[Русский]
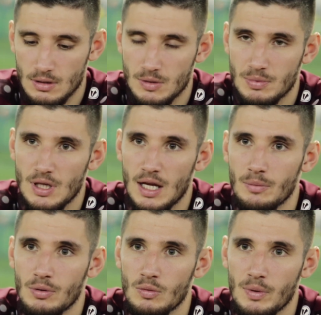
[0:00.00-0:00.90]
э,
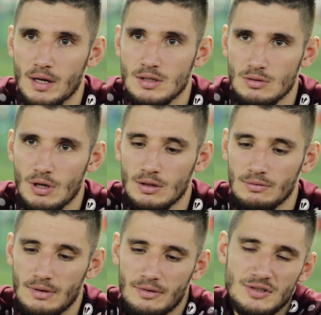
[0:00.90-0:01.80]
специально покупаются,
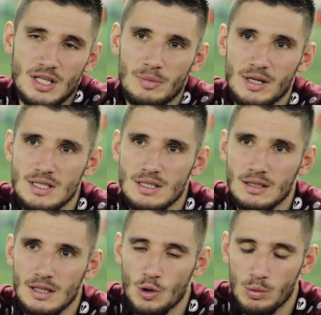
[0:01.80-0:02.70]
ну, во всех
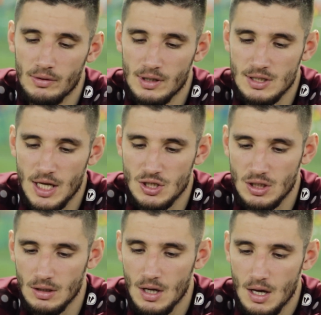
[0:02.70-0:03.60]
магазинах для обуви
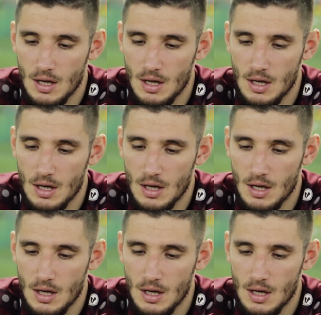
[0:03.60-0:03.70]
растяжки,